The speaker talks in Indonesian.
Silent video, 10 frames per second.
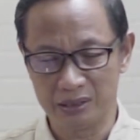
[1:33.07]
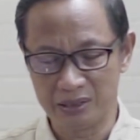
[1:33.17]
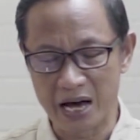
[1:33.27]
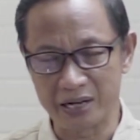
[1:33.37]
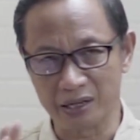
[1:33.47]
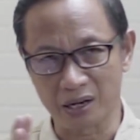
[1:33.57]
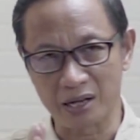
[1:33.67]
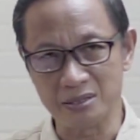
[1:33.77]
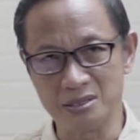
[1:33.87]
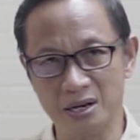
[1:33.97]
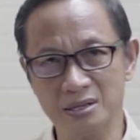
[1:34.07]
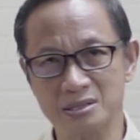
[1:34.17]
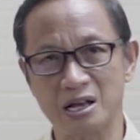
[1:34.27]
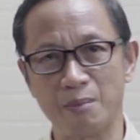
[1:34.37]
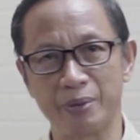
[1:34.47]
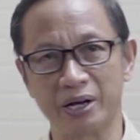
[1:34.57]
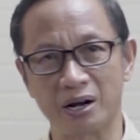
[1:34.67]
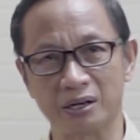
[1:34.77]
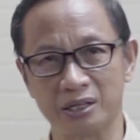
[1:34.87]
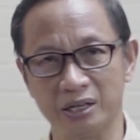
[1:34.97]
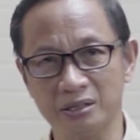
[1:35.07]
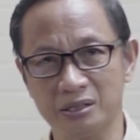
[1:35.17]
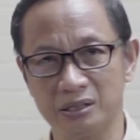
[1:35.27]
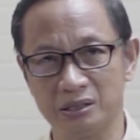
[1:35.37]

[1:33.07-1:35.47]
dari raja sampai rakyat,